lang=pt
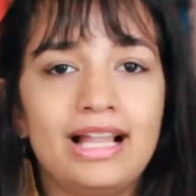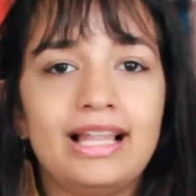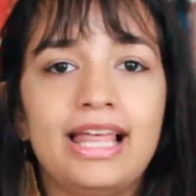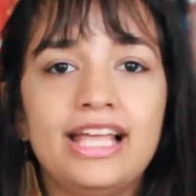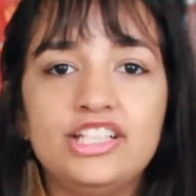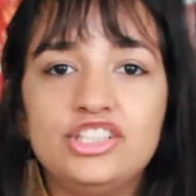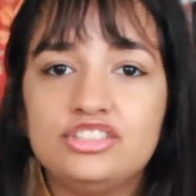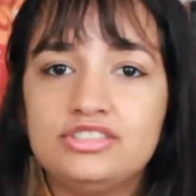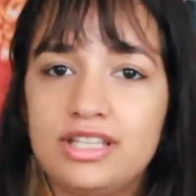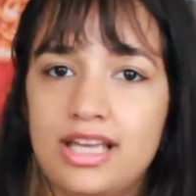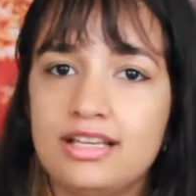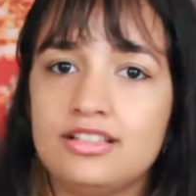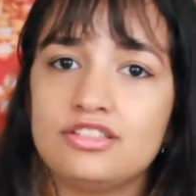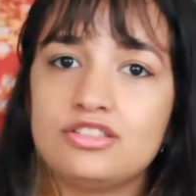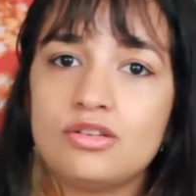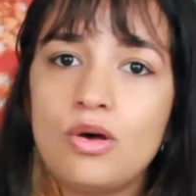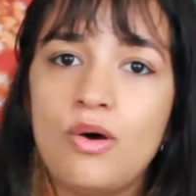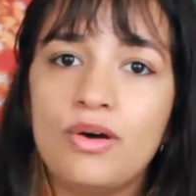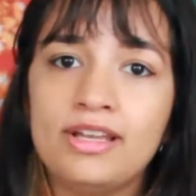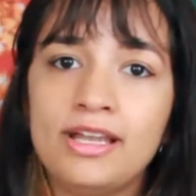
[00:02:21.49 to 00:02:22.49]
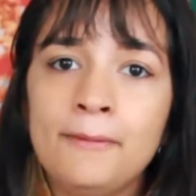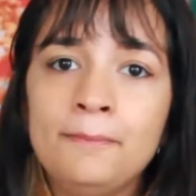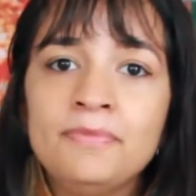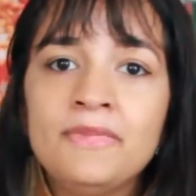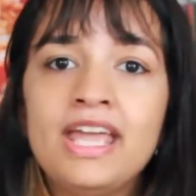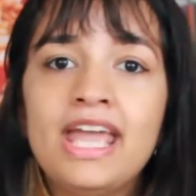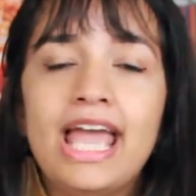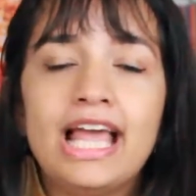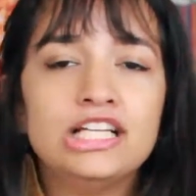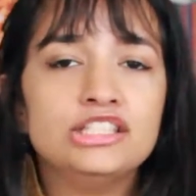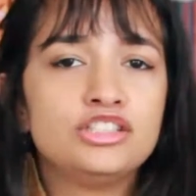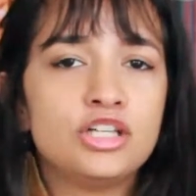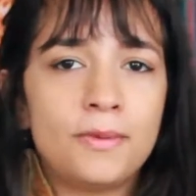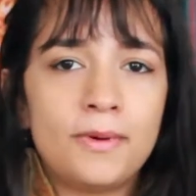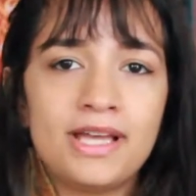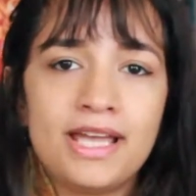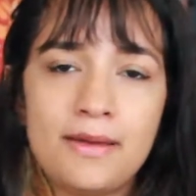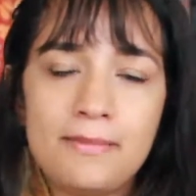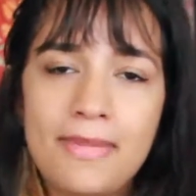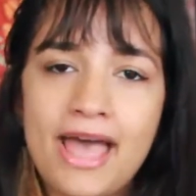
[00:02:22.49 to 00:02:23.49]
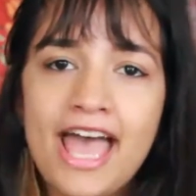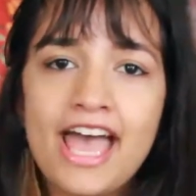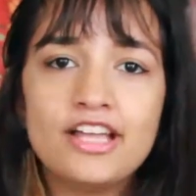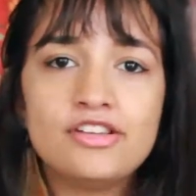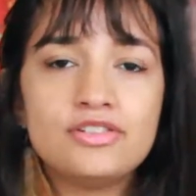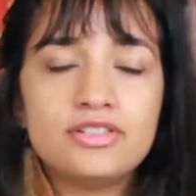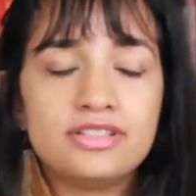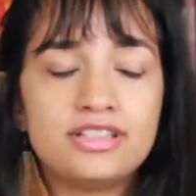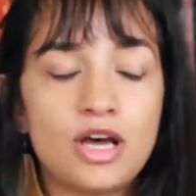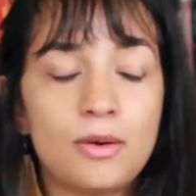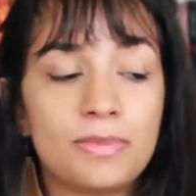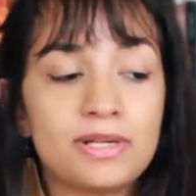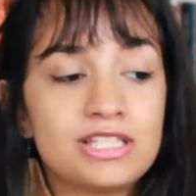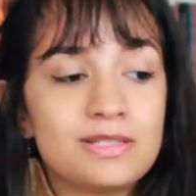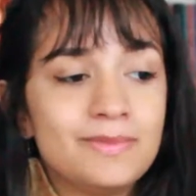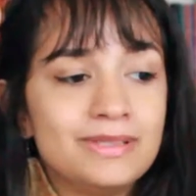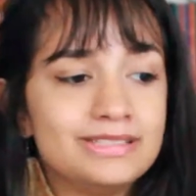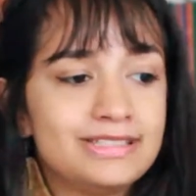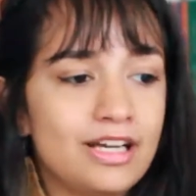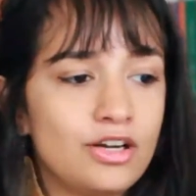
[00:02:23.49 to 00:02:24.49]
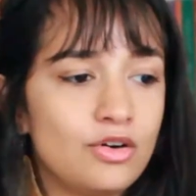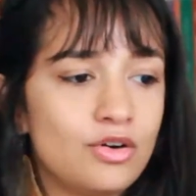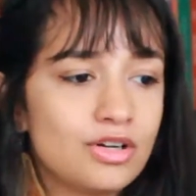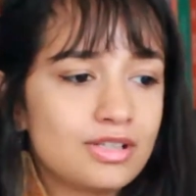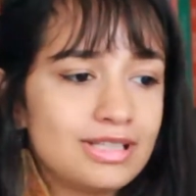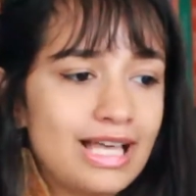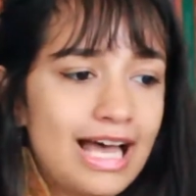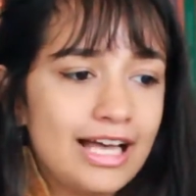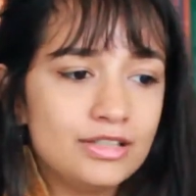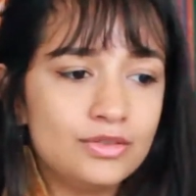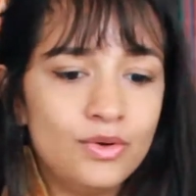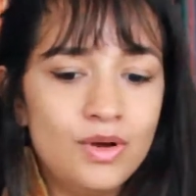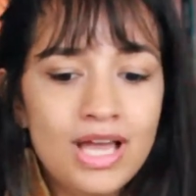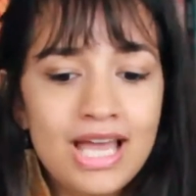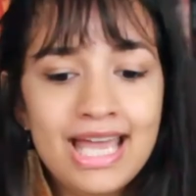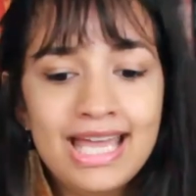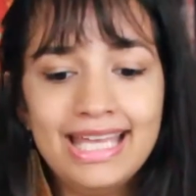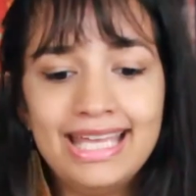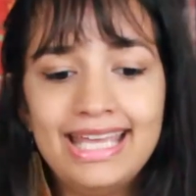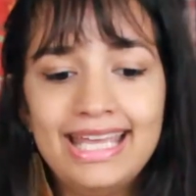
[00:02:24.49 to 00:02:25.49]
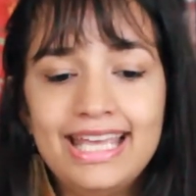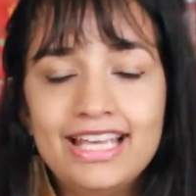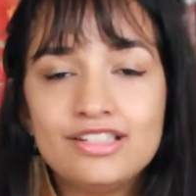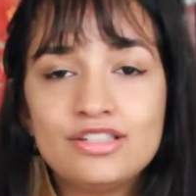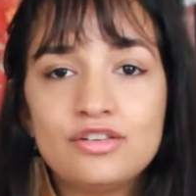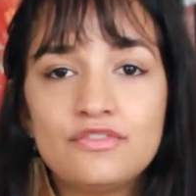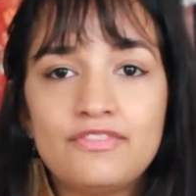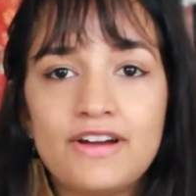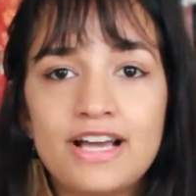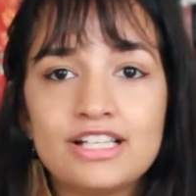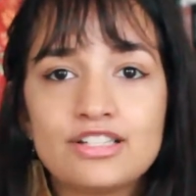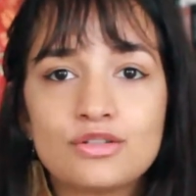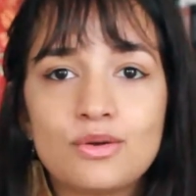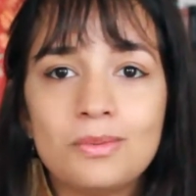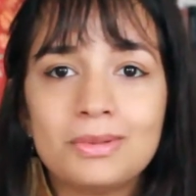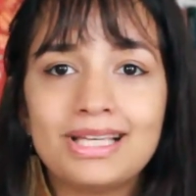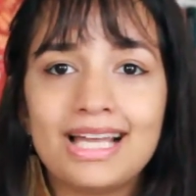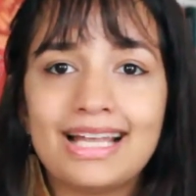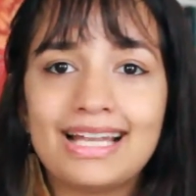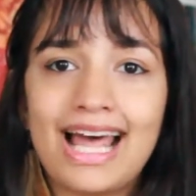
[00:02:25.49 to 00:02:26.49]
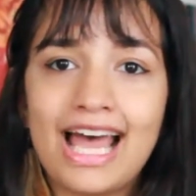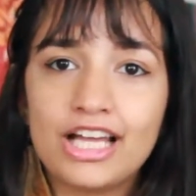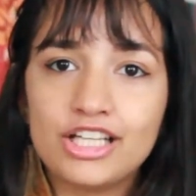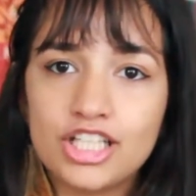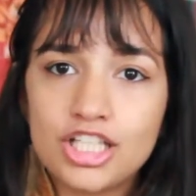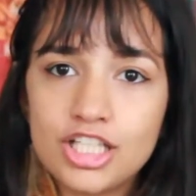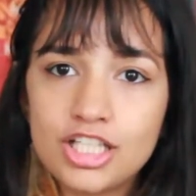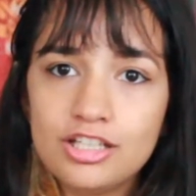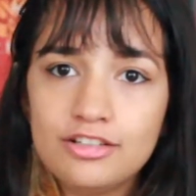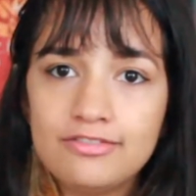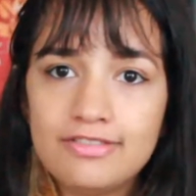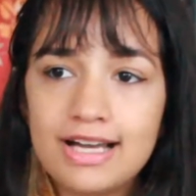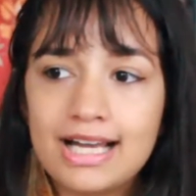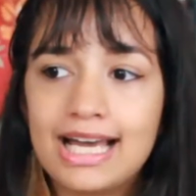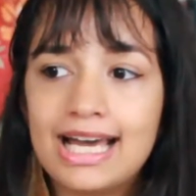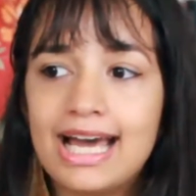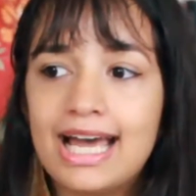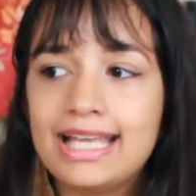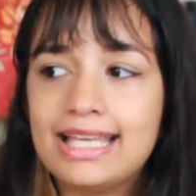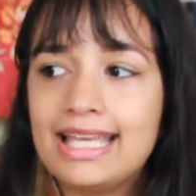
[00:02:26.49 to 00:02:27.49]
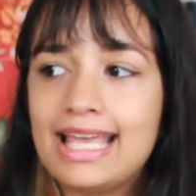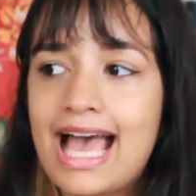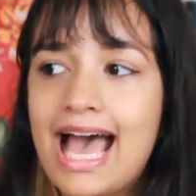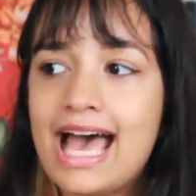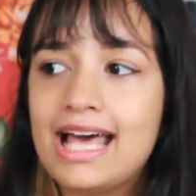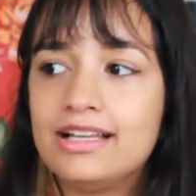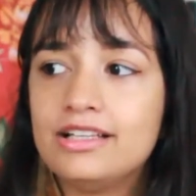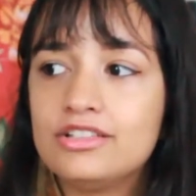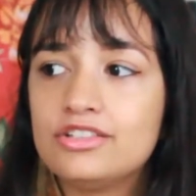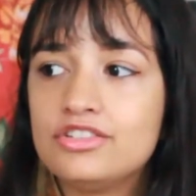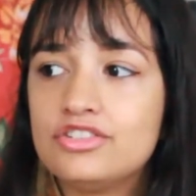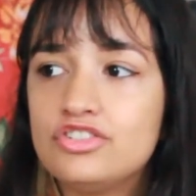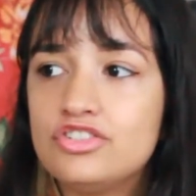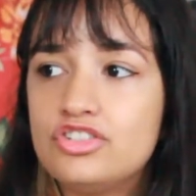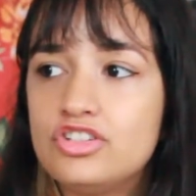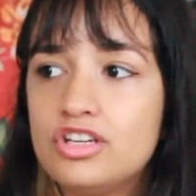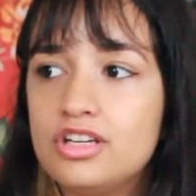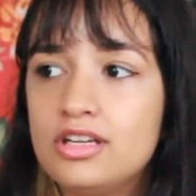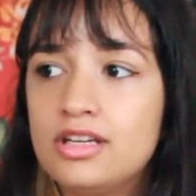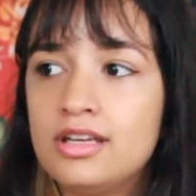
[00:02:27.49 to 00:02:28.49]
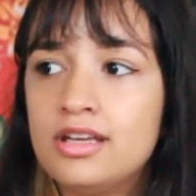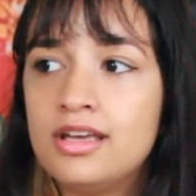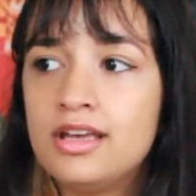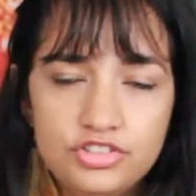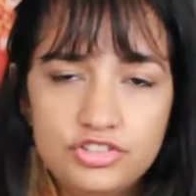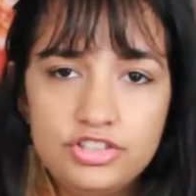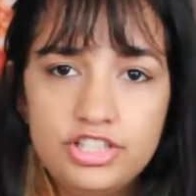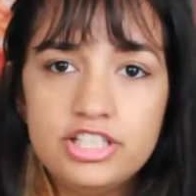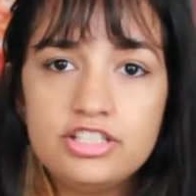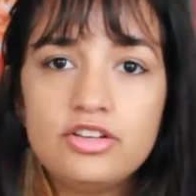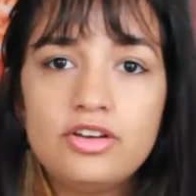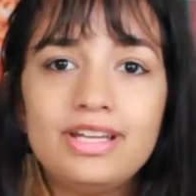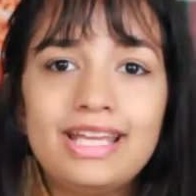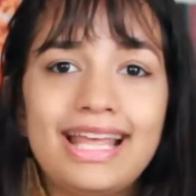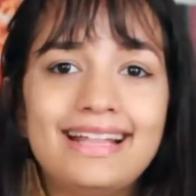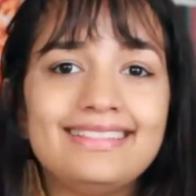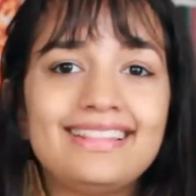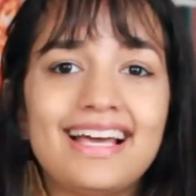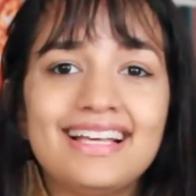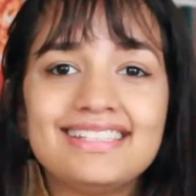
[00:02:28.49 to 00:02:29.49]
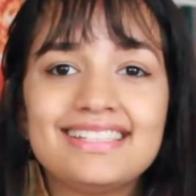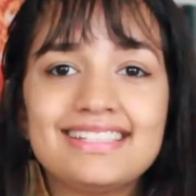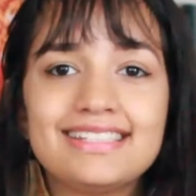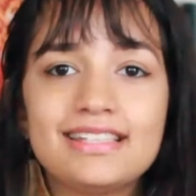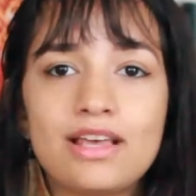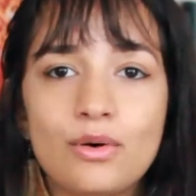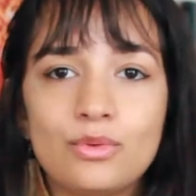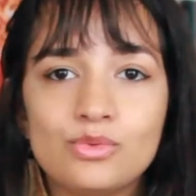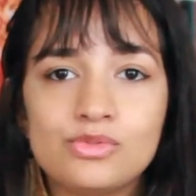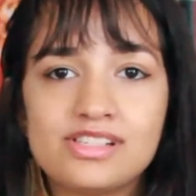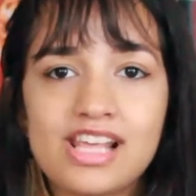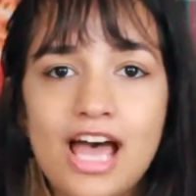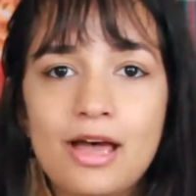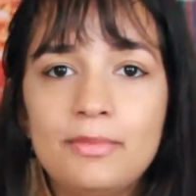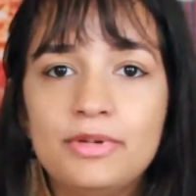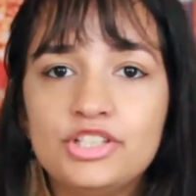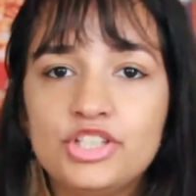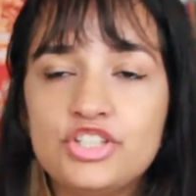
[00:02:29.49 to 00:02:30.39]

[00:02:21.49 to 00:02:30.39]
Além de ter insônia, ele toma remédios e tal para se manter acordado, e isso faz com que a narrativa ganhe ares de desorientação, sabe?